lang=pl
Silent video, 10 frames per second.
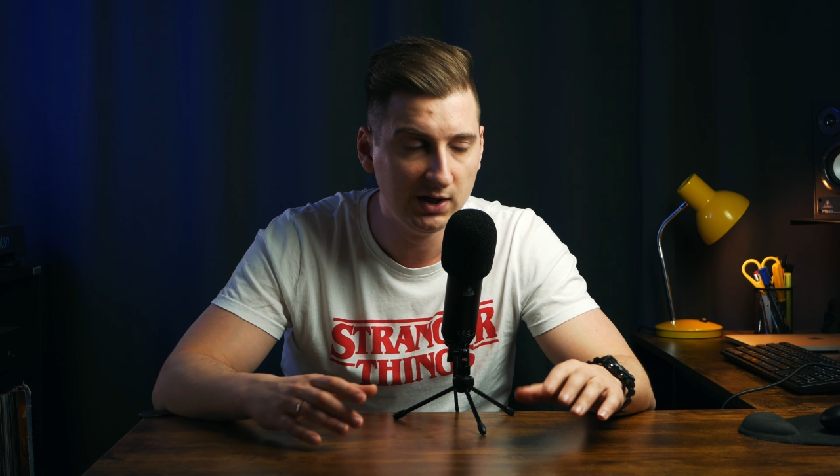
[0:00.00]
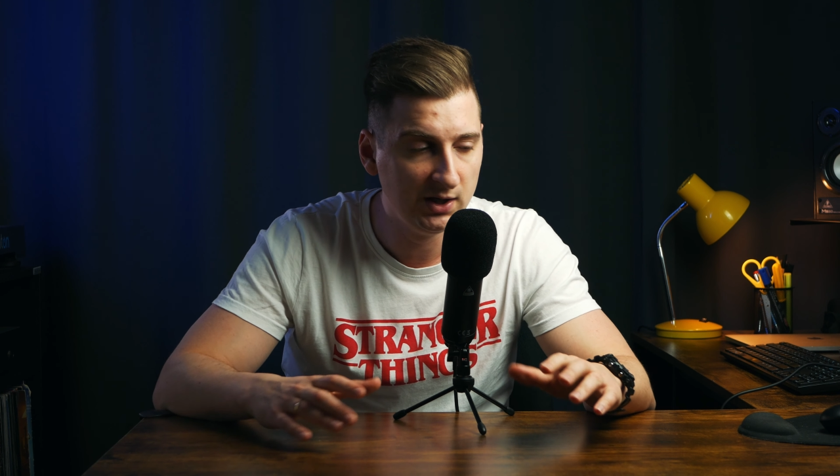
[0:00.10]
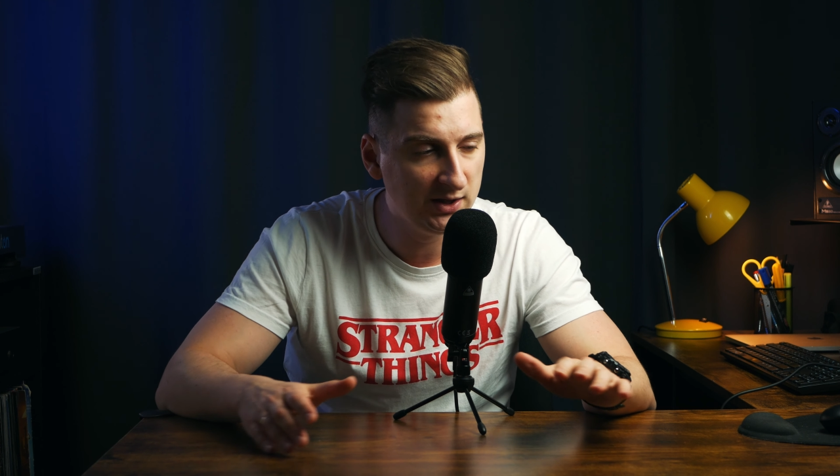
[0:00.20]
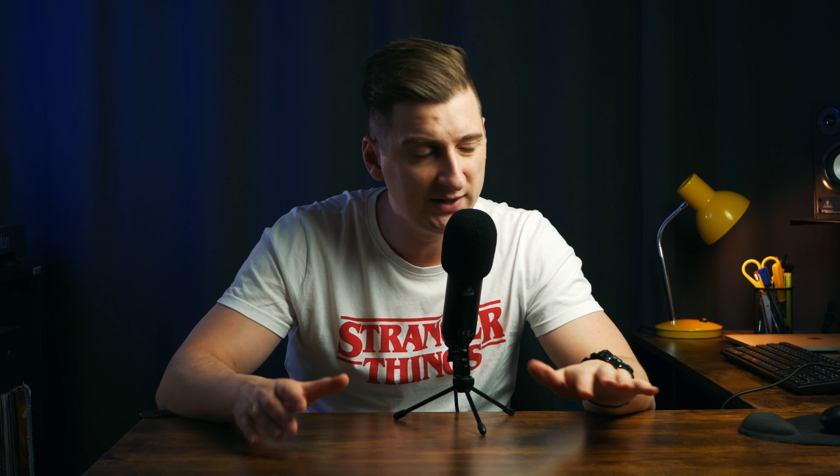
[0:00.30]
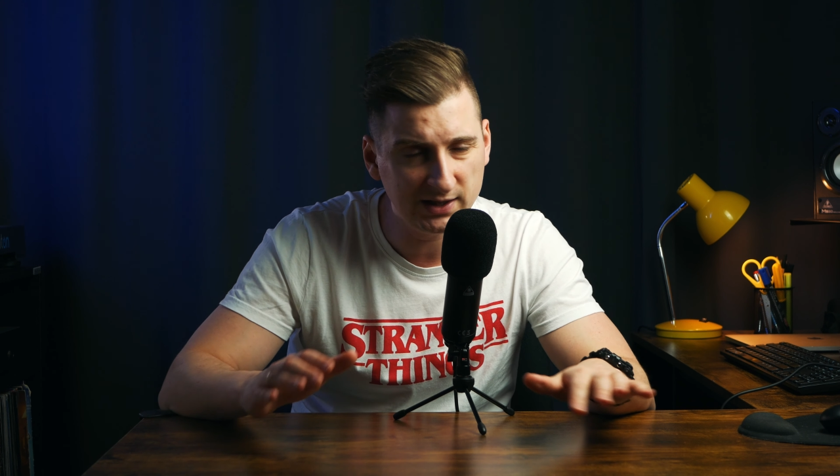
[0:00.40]

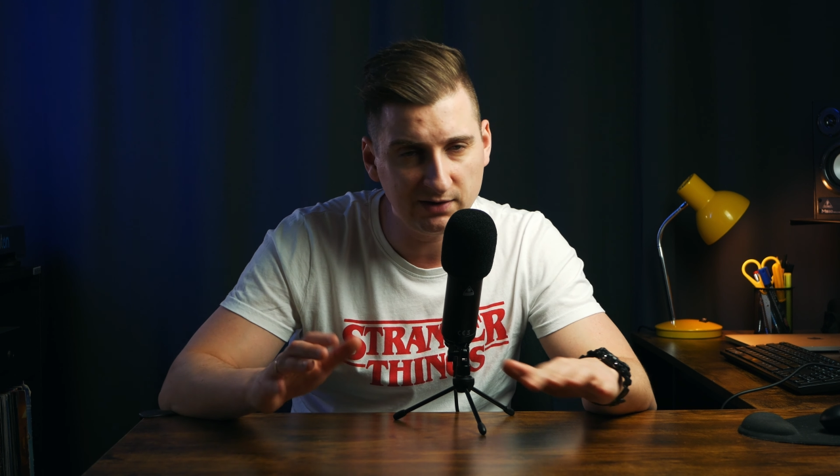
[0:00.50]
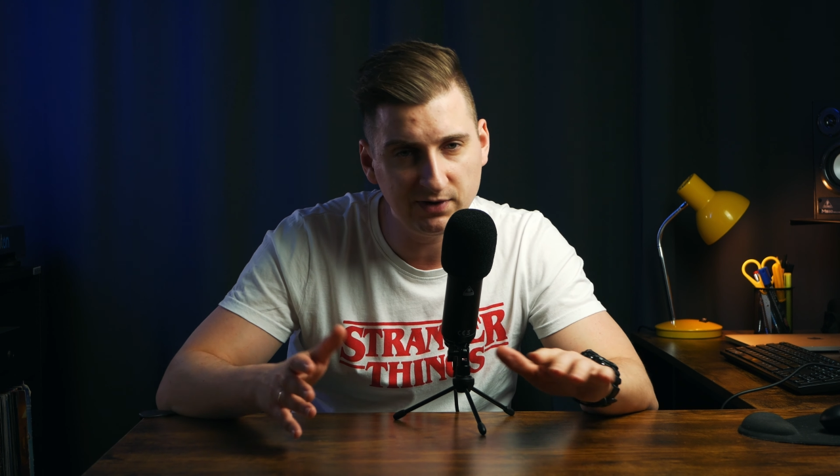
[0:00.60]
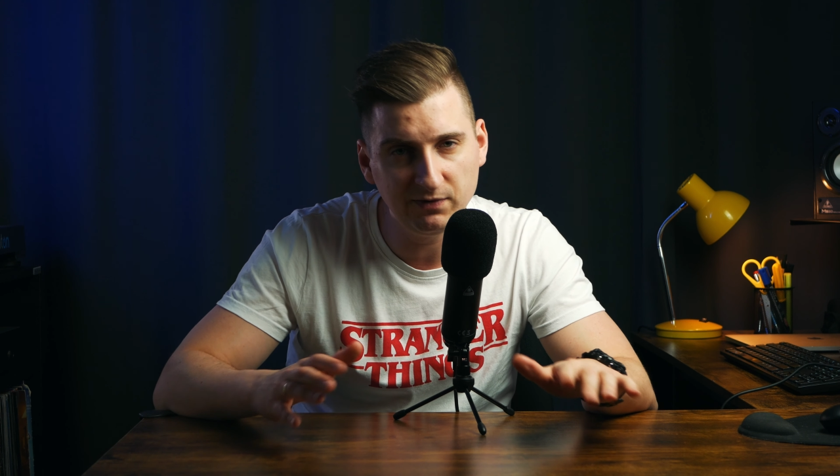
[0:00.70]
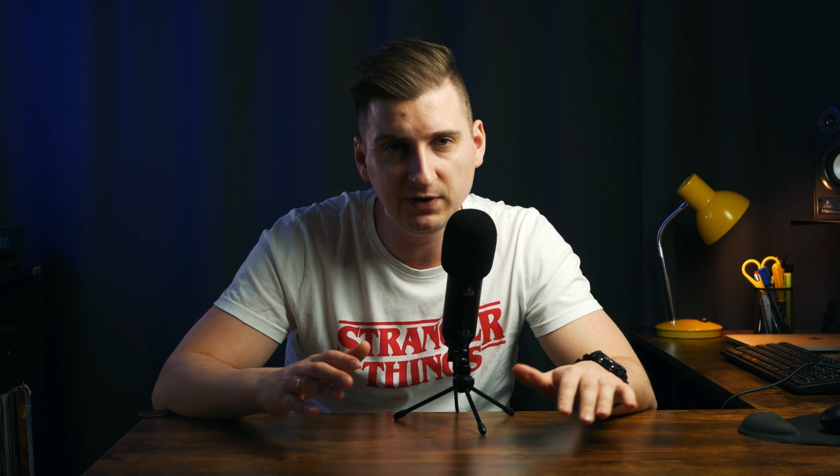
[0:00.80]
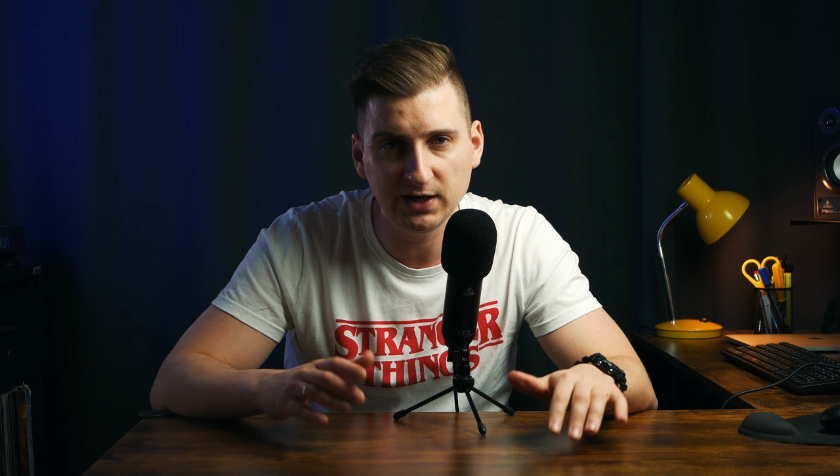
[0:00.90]
i taka
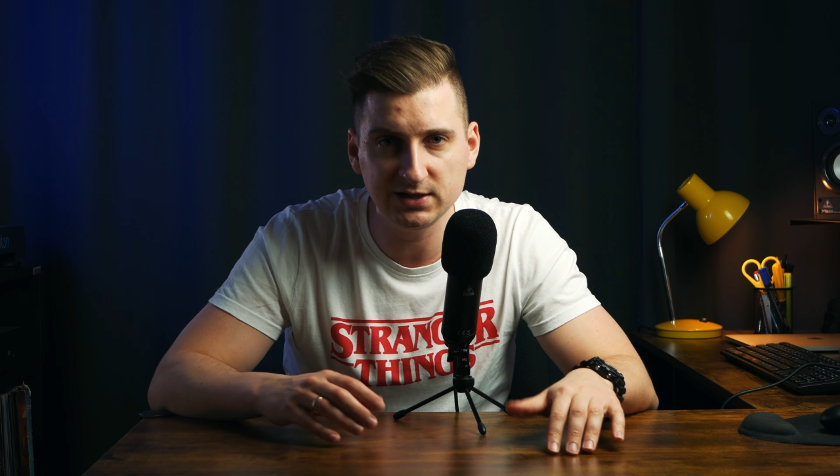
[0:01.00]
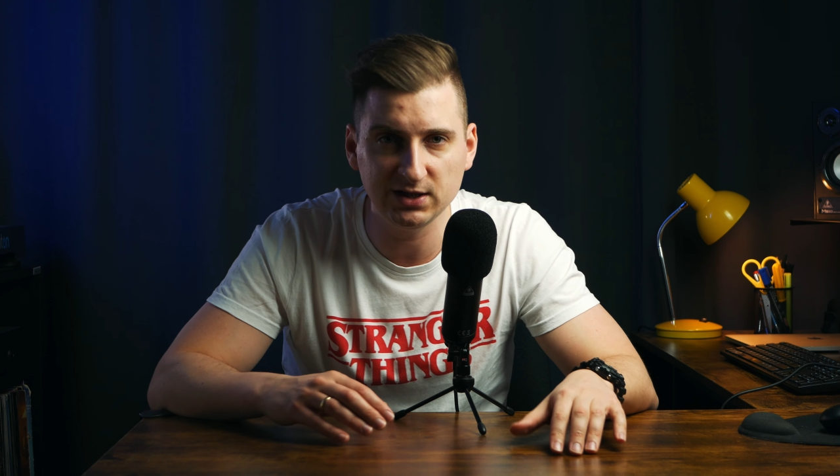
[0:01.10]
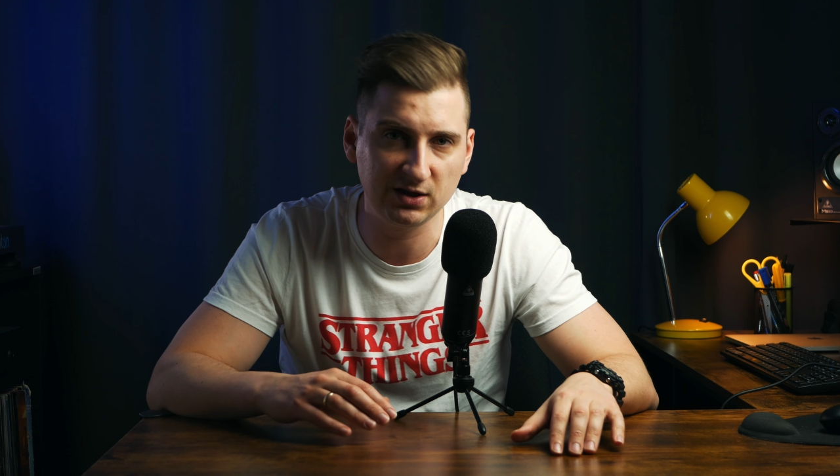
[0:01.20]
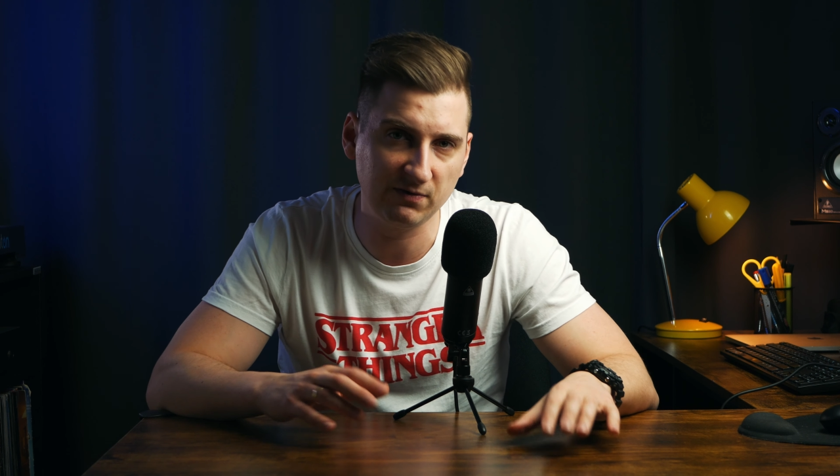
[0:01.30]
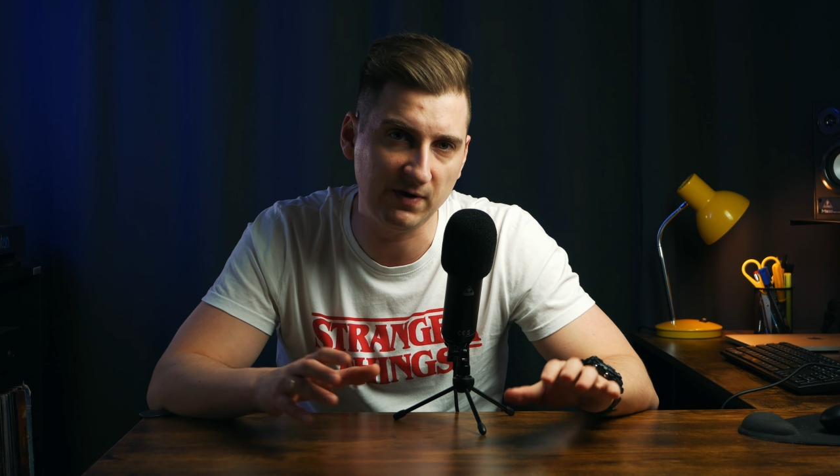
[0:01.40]
weryfikacja
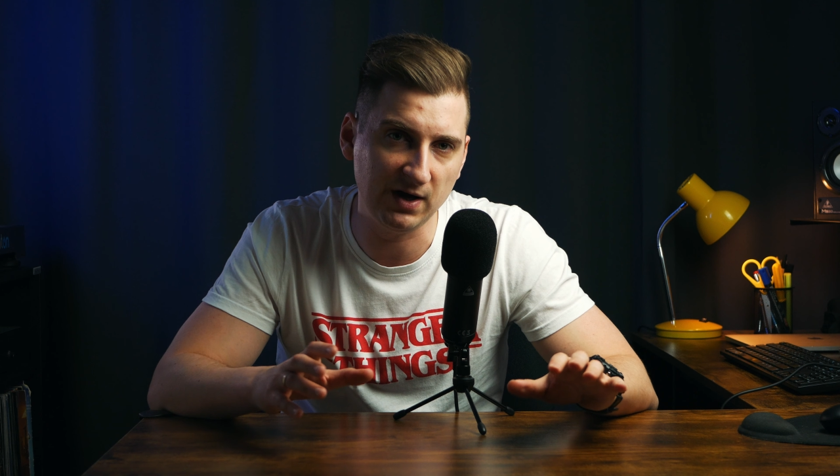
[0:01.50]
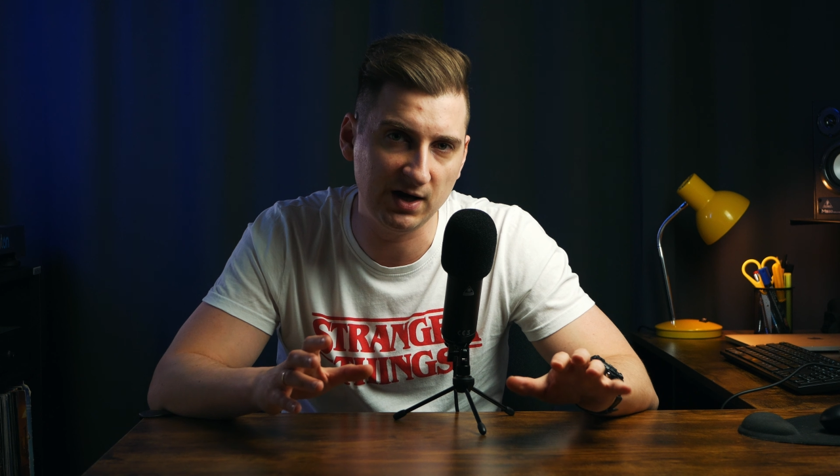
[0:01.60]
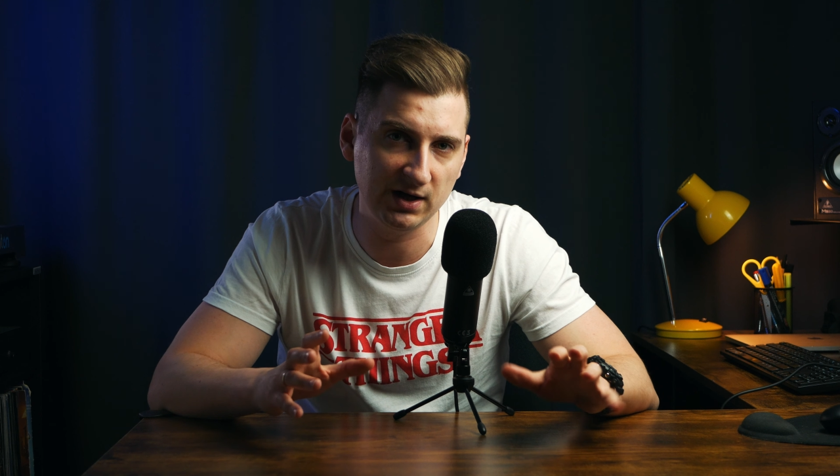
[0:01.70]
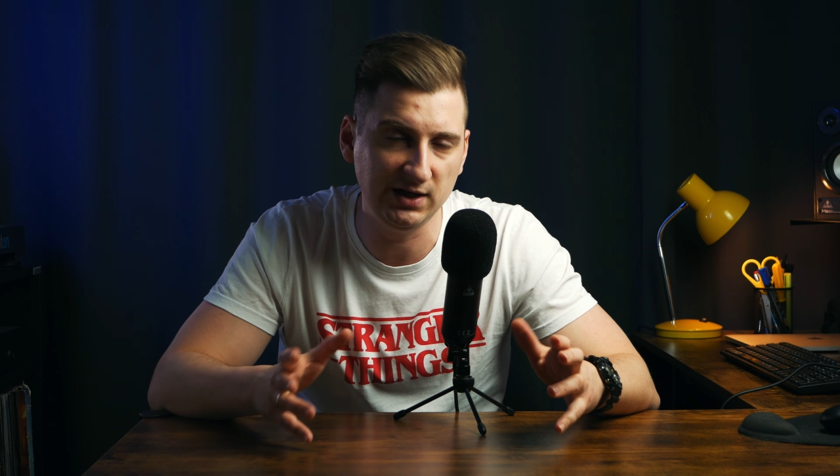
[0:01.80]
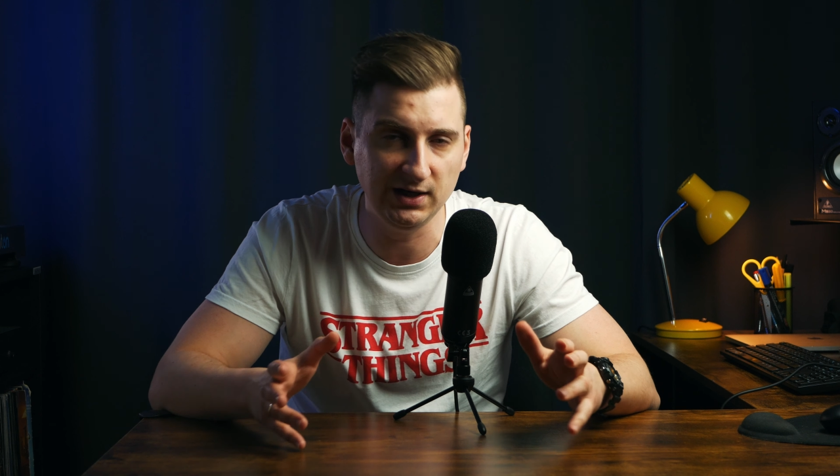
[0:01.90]
trwa
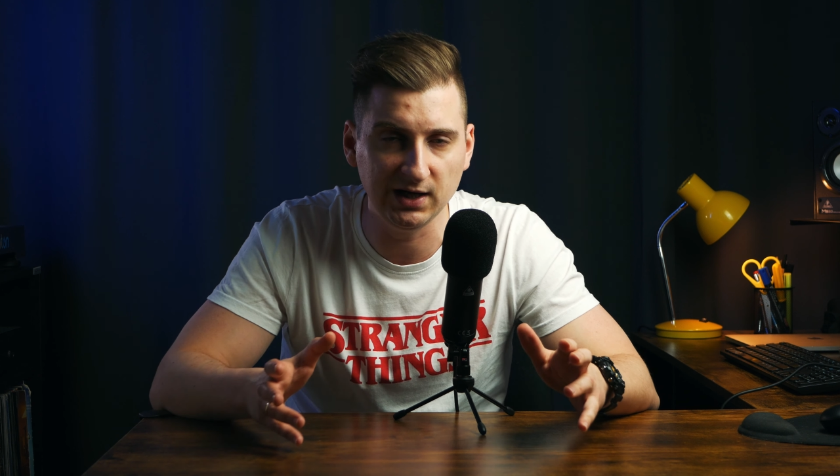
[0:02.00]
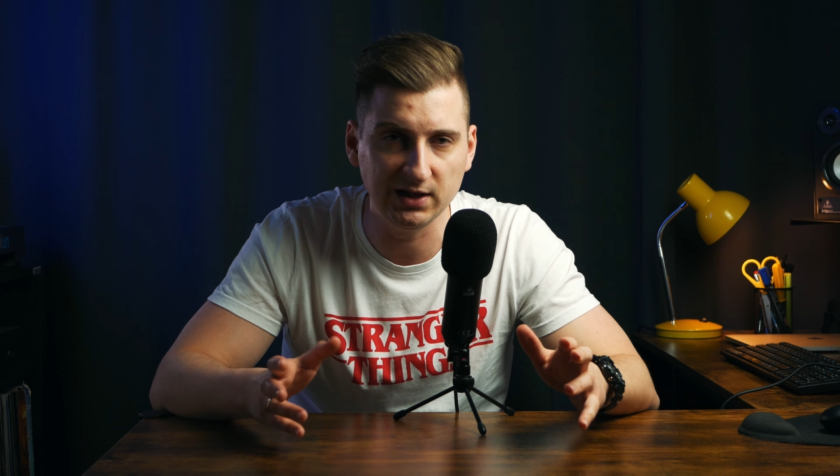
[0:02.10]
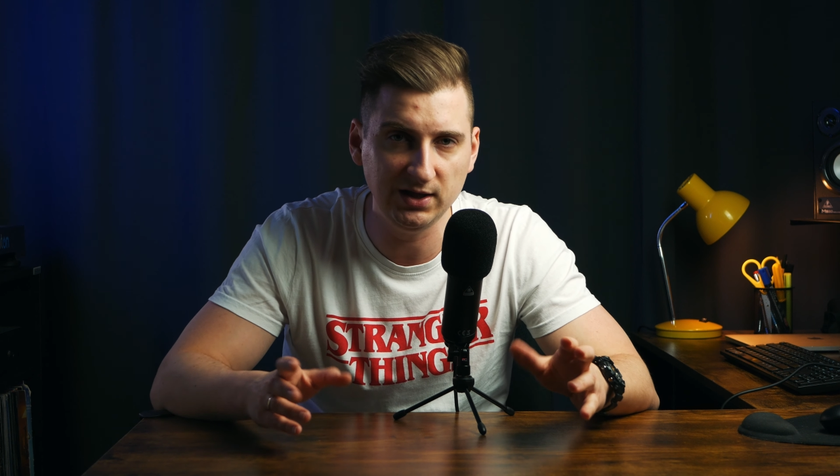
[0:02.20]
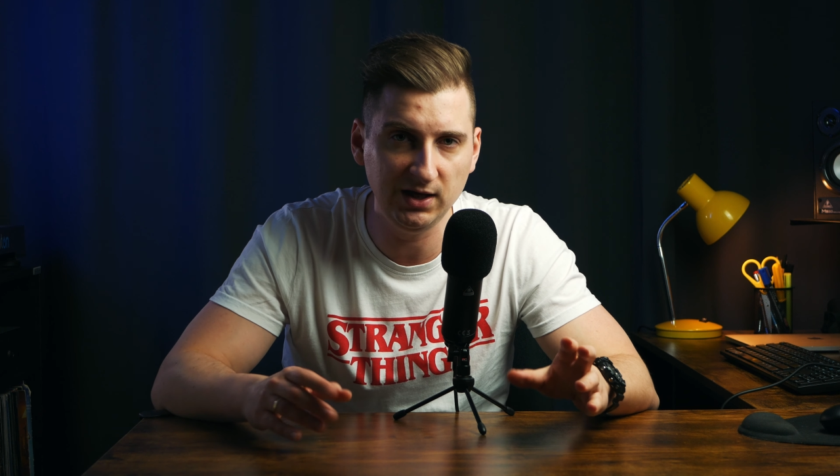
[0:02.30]
kilka dni,